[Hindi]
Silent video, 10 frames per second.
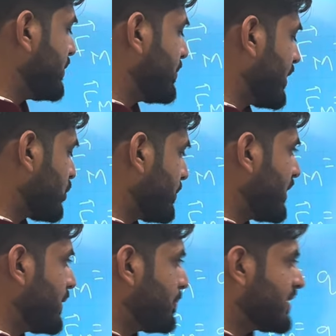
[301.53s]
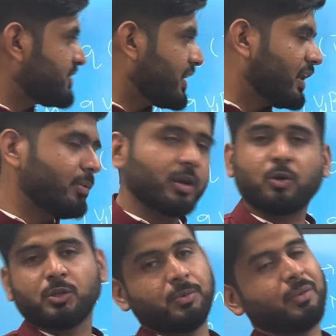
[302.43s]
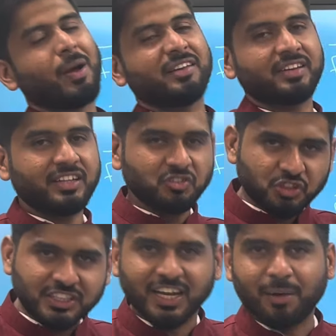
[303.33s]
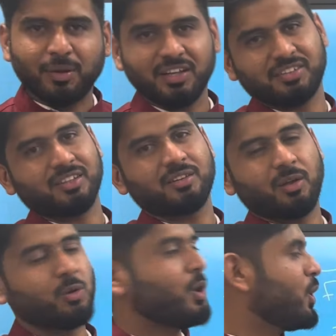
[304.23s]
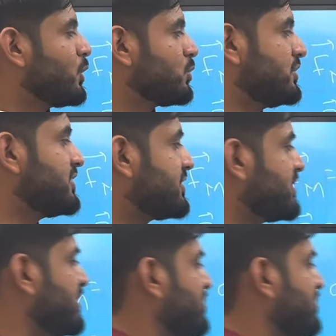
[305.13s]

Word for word: बी बार को मैंने रिप्लेस किया एल बार क्रॉस बी बार से जी हाँ मैं लिख सकता हूँ तो दिस इज़